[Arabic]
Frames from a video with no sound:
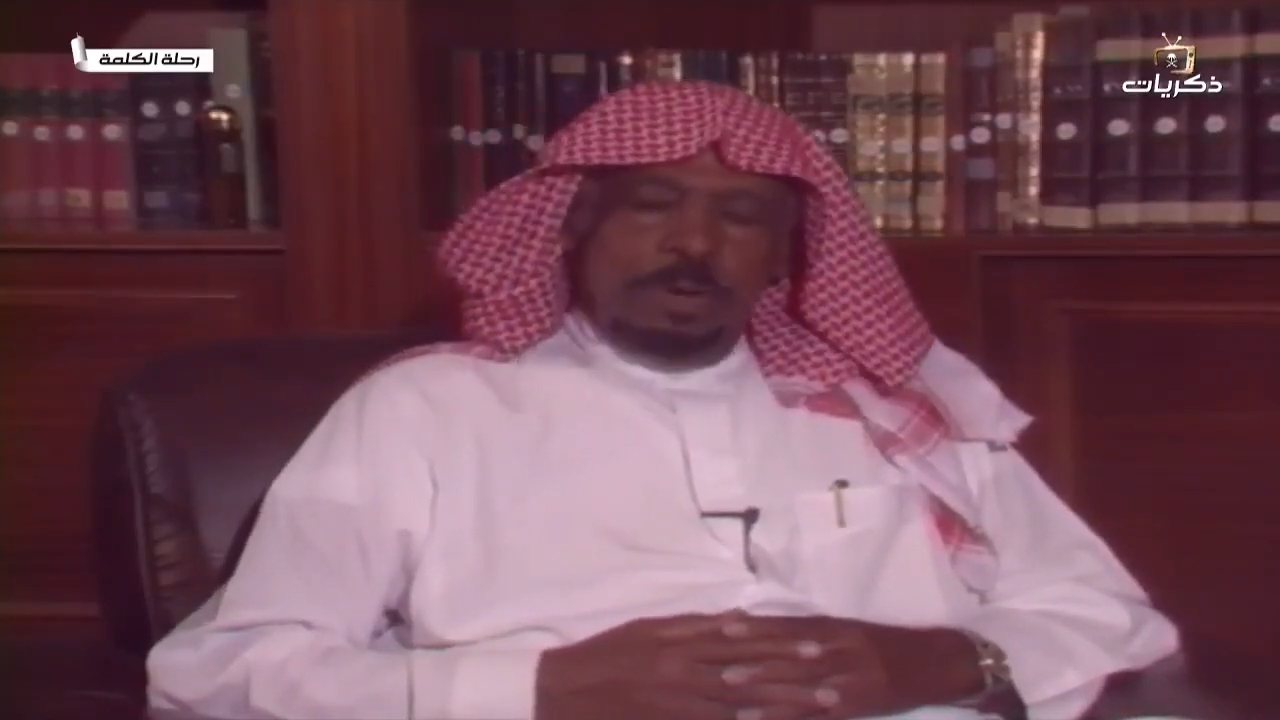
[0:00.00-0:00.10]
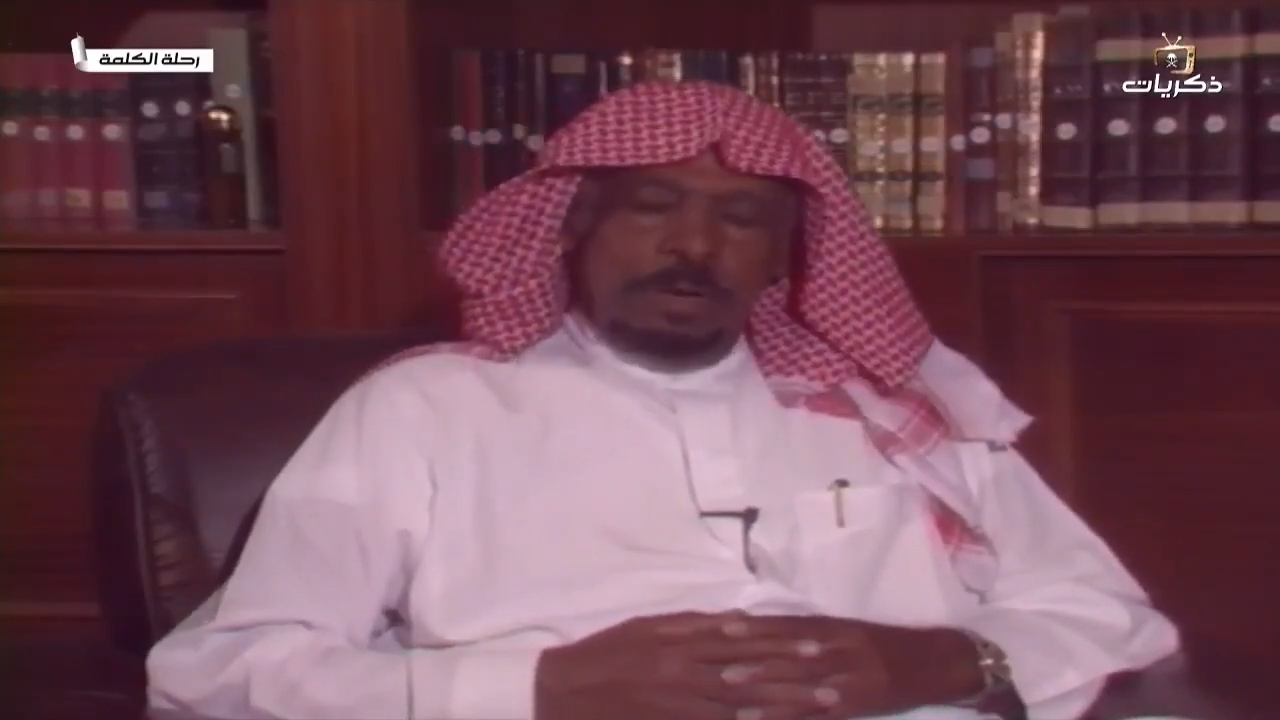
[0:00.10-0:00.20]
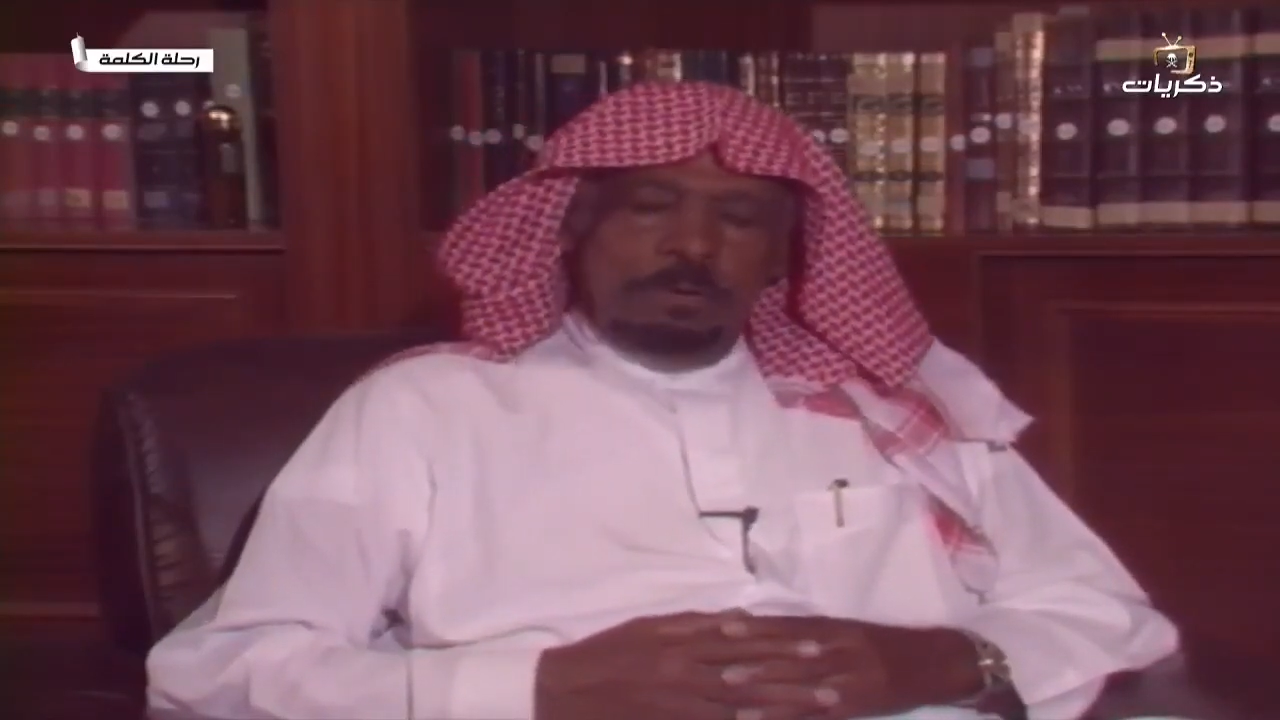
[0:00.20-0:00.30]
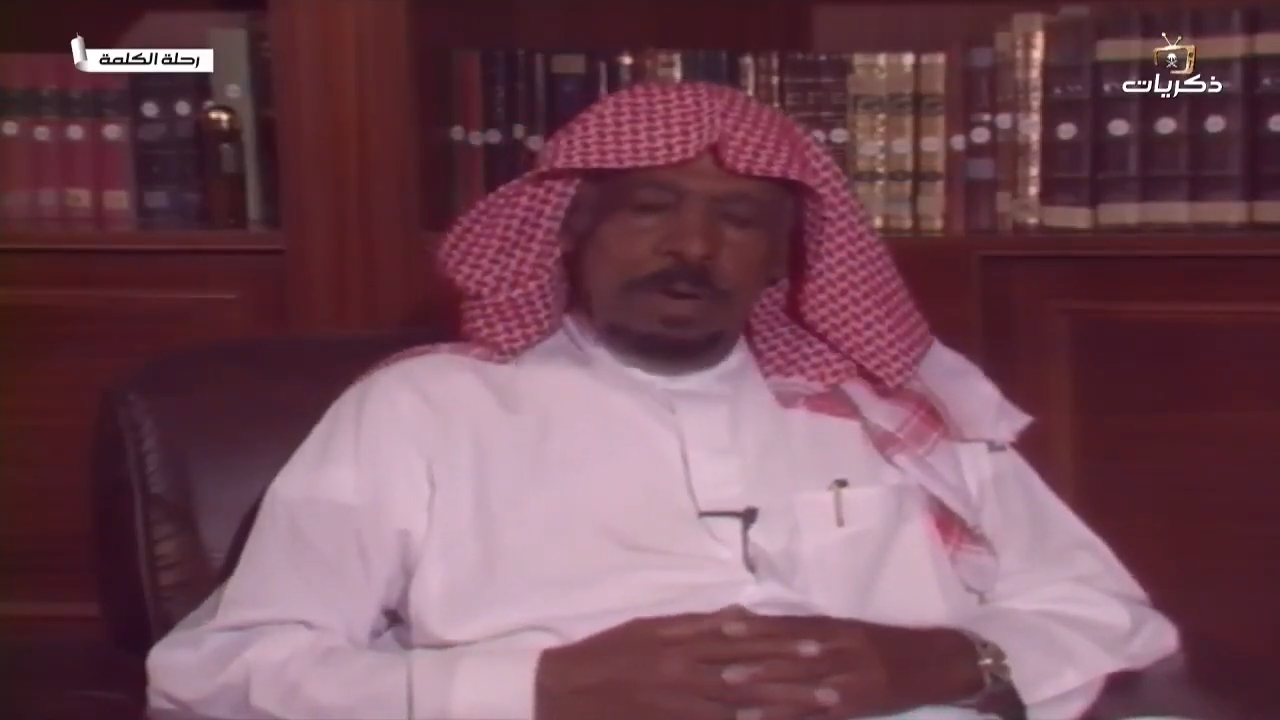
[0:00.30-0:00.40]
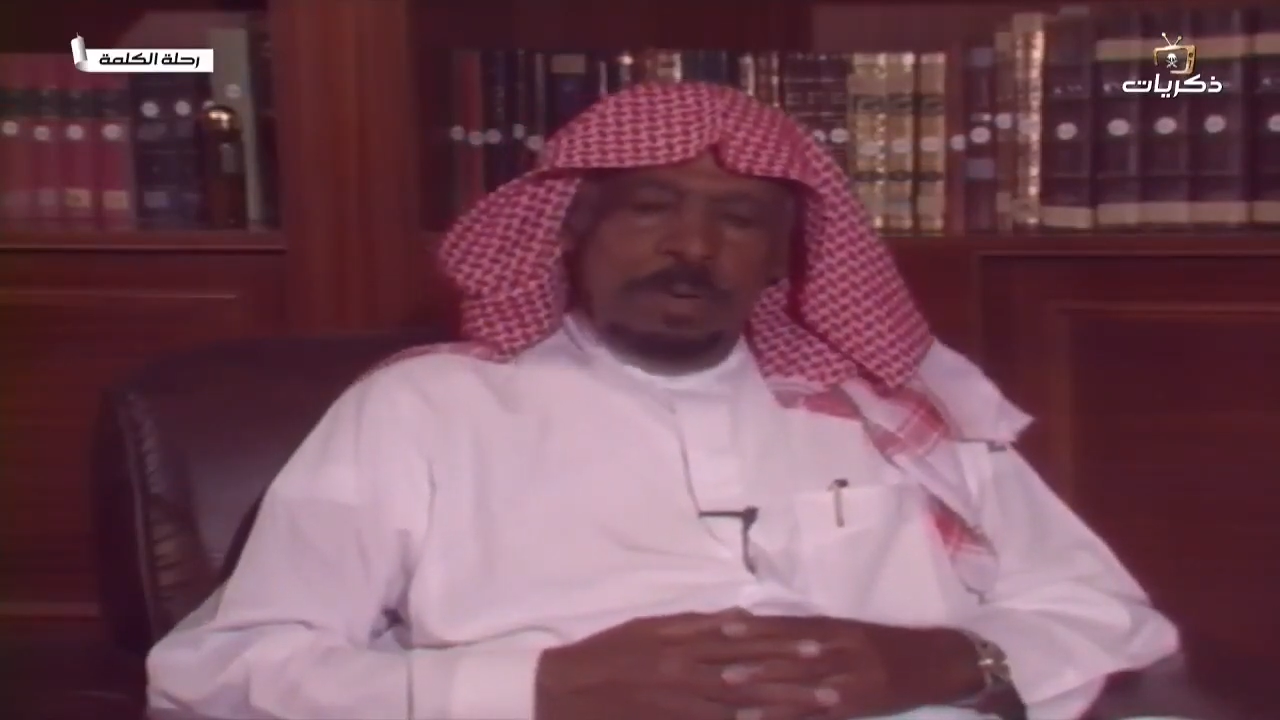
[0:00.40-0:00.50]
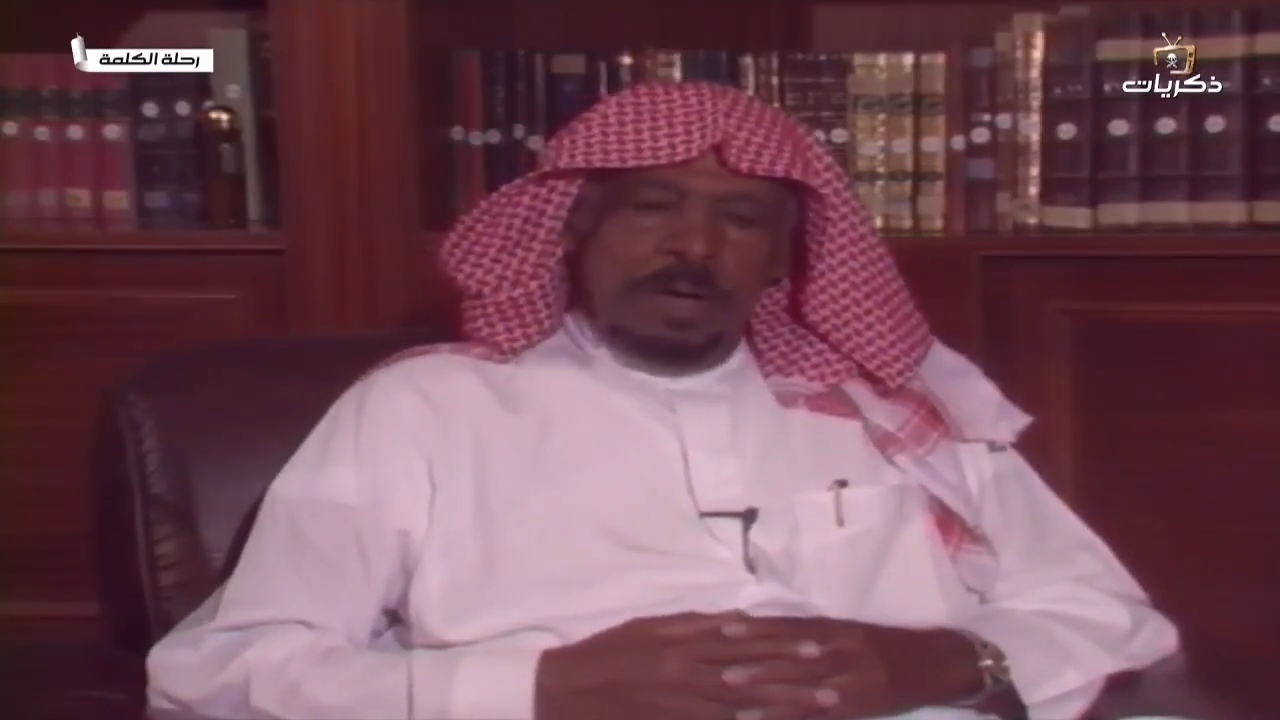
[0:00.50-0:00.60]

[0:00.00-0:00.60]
ولكل